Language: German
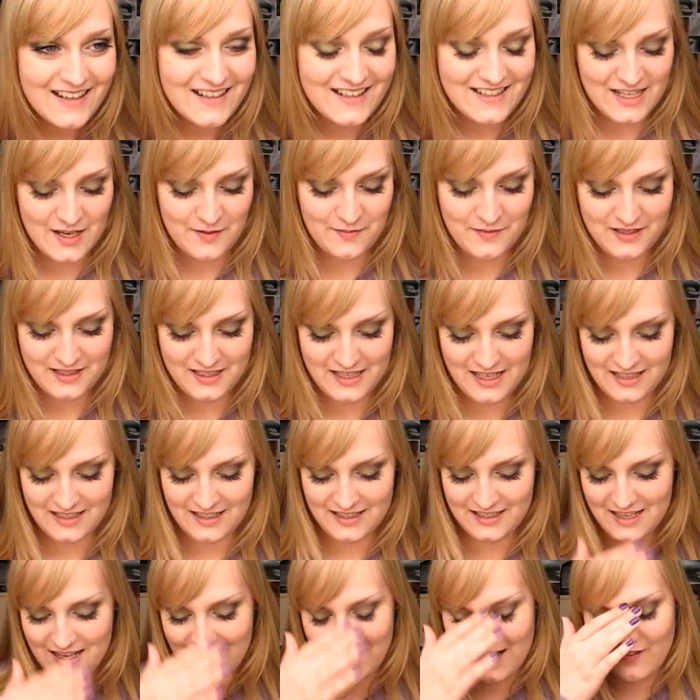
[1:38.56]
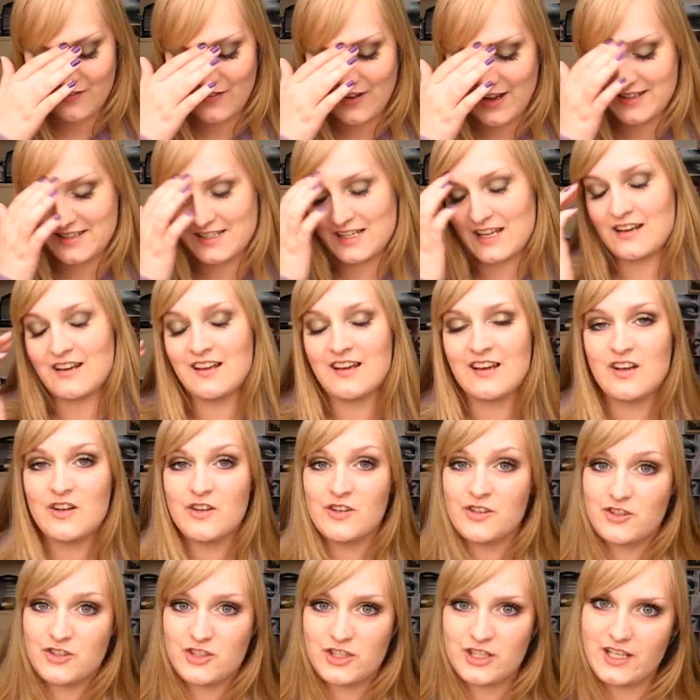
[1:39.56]
Ich habe gedacht, das kann nicht wahr sein.
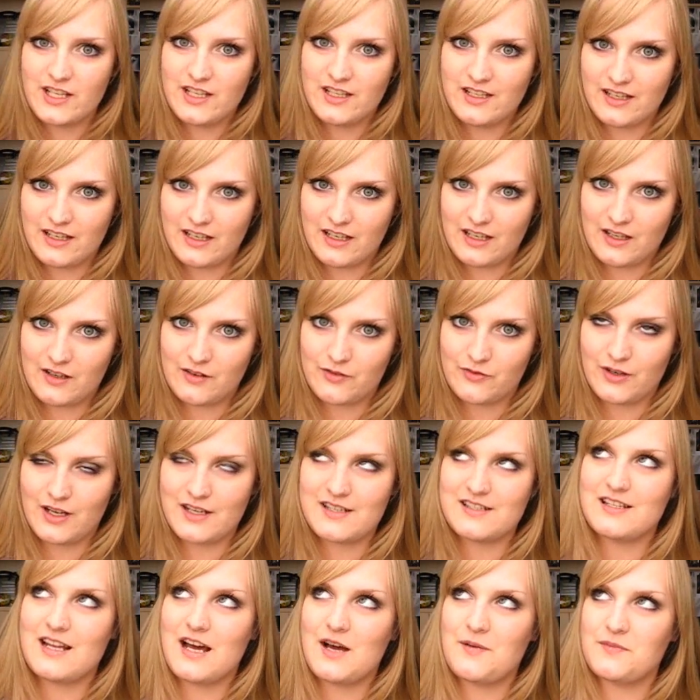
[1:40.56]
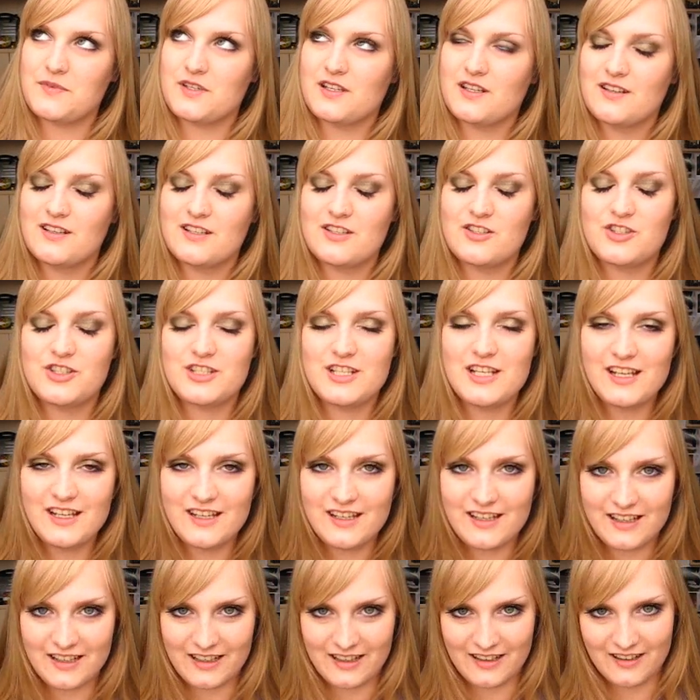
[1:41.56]
Genie, verdammt.
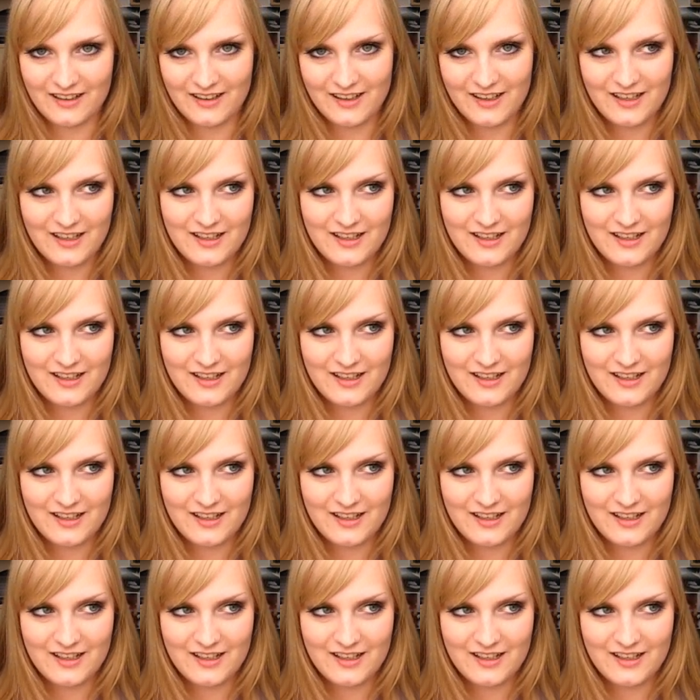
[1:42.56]
Genie.